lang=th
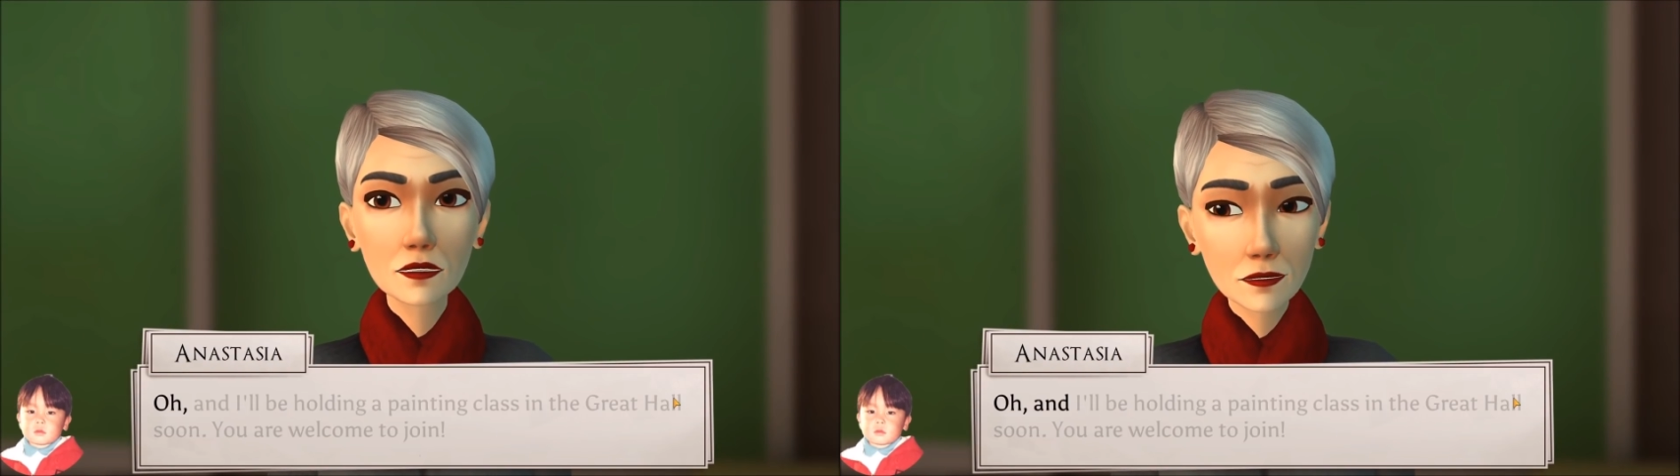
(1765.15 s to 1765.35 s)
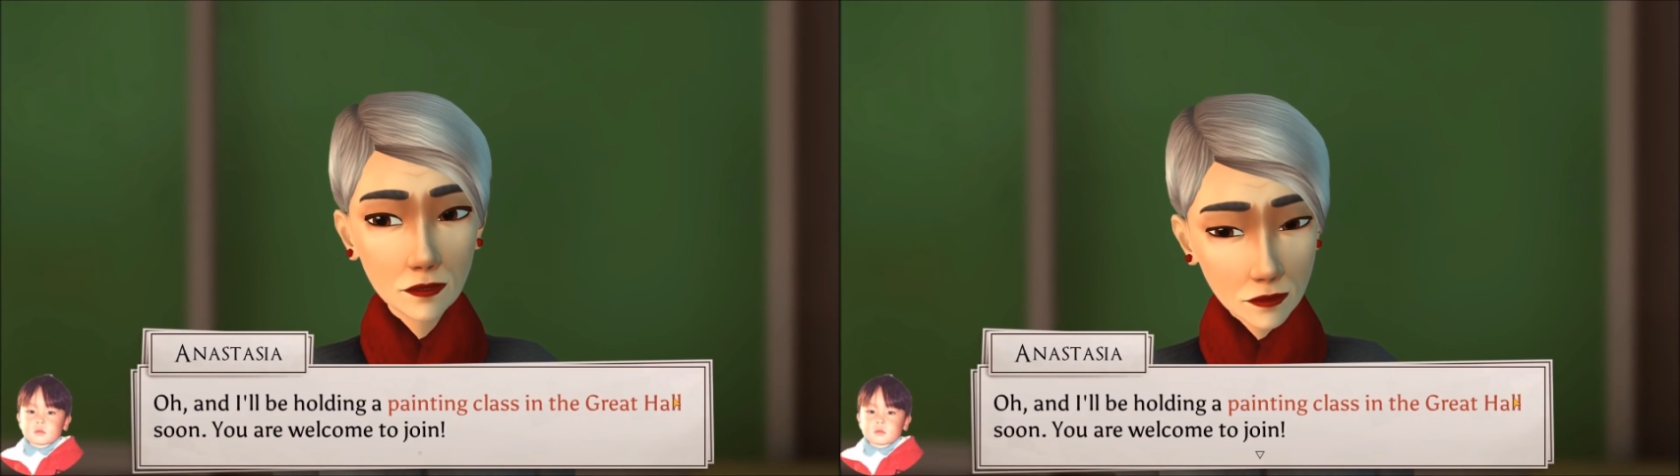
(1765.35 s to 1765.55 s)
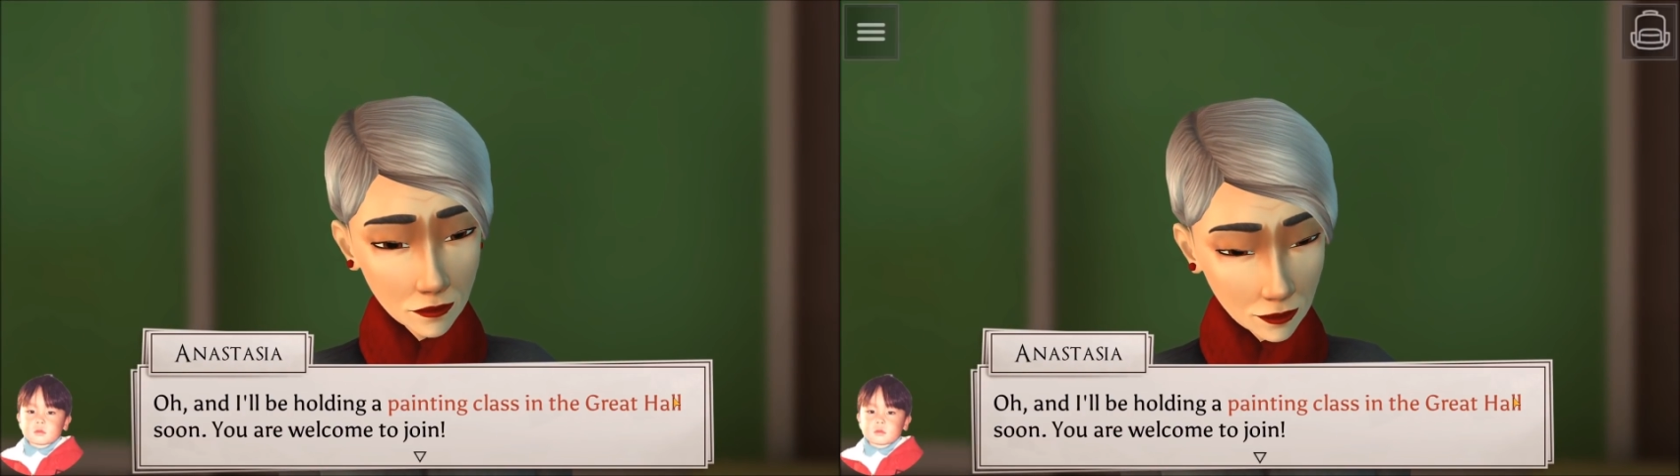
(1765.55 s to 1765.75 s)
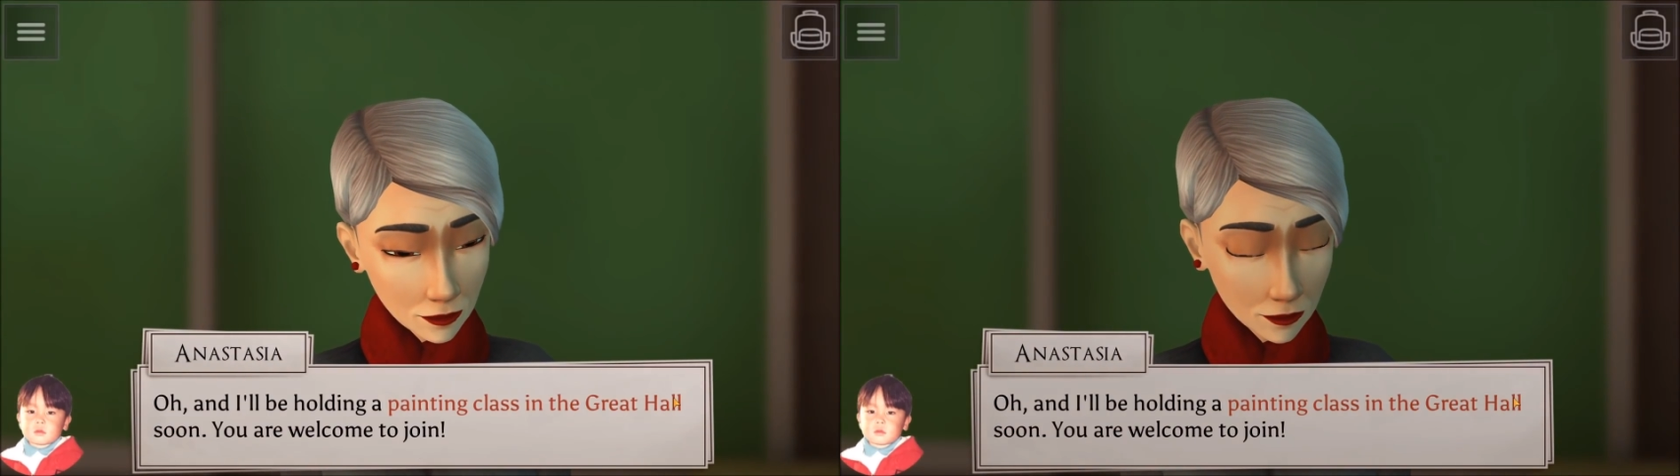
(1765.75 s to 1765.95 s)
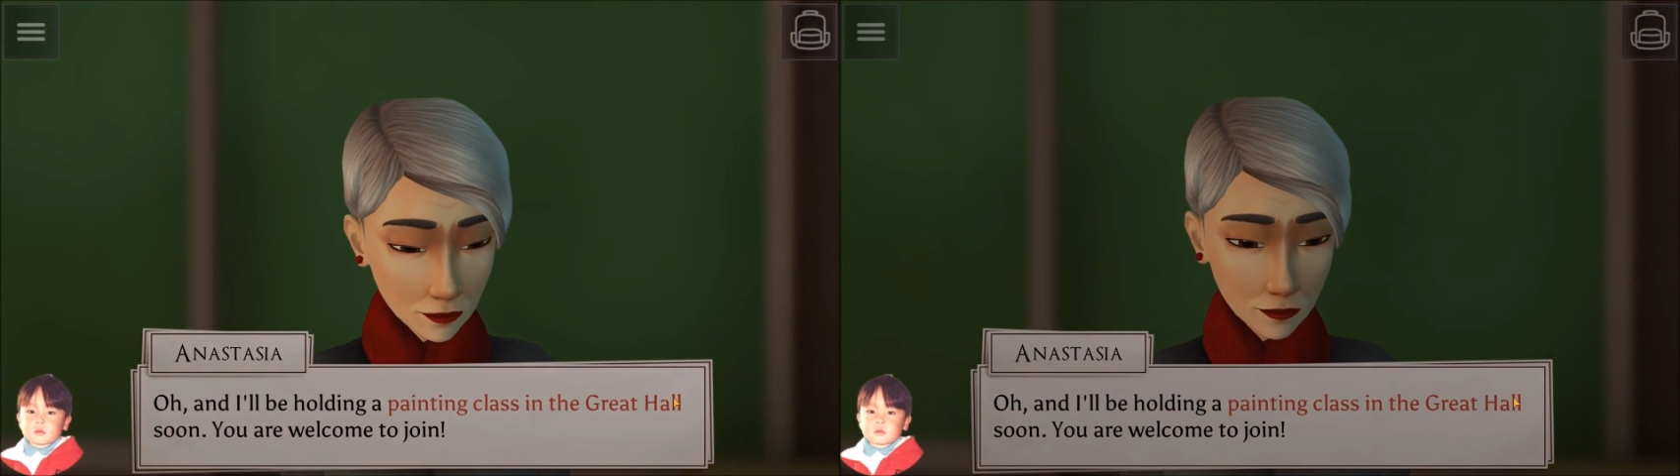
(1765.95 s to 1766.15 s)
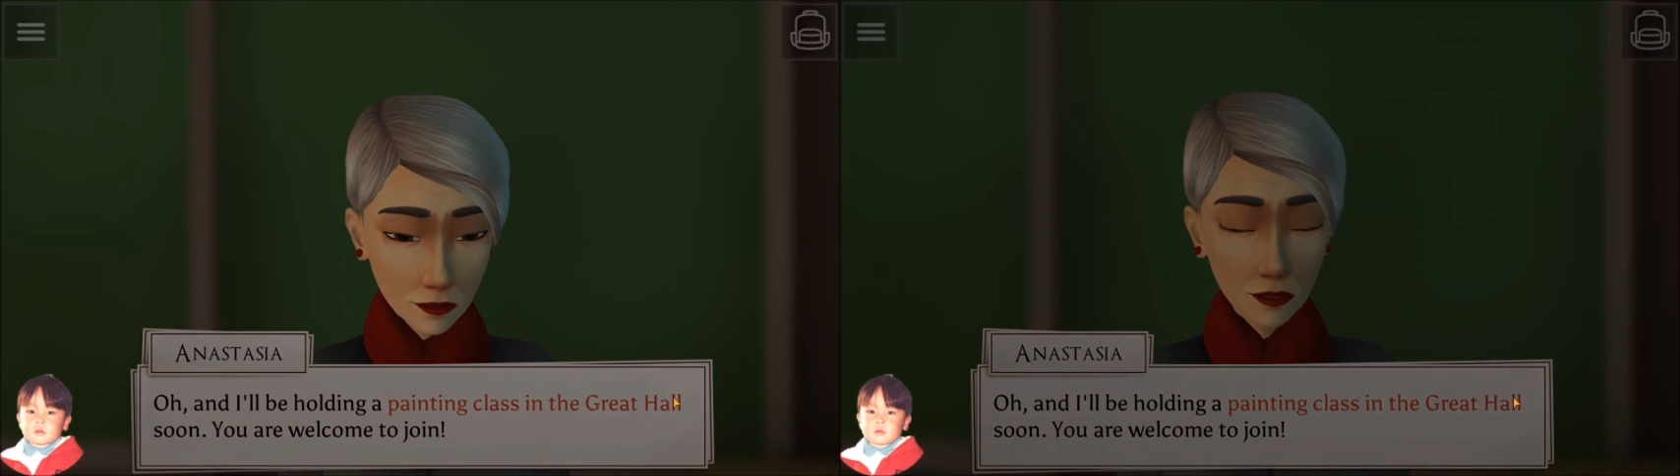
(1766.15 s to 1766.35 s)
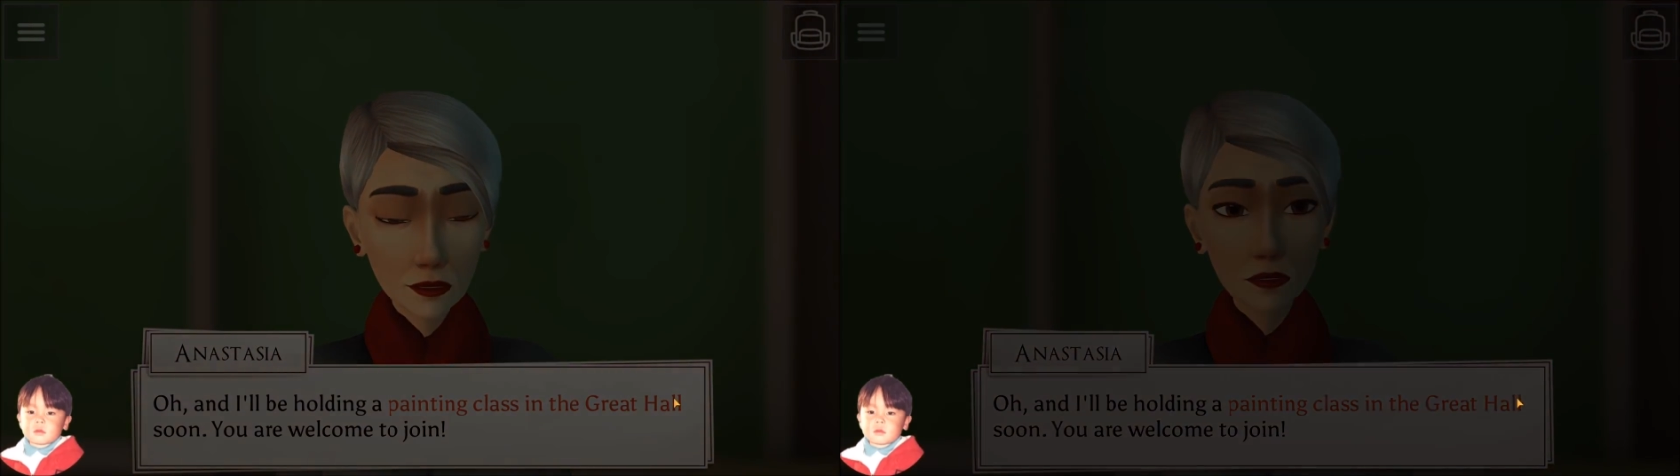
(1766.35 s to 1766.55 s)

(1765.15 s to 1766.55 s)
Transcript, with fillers: เหลือท่านผู้ชมก็ไป